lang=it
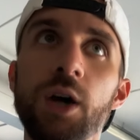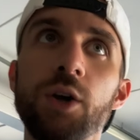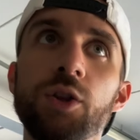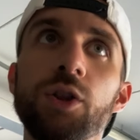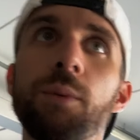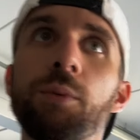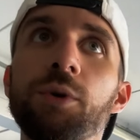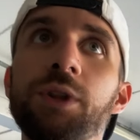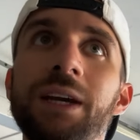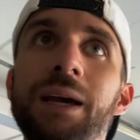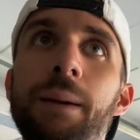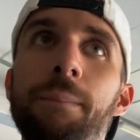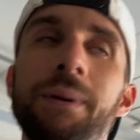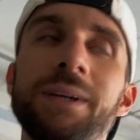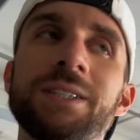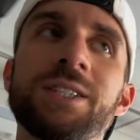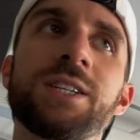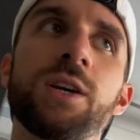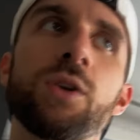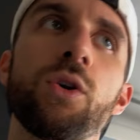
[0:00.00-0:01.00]
dopodiché
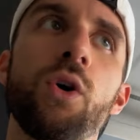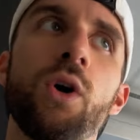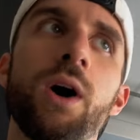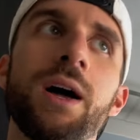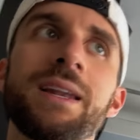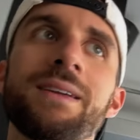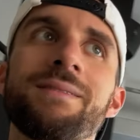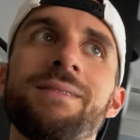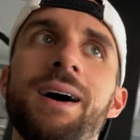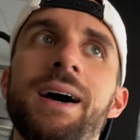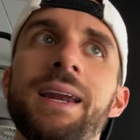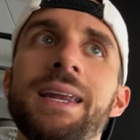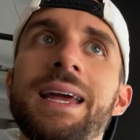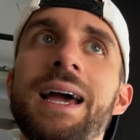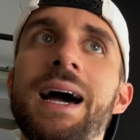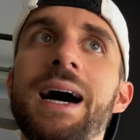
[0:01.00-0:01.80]
passerò alle varie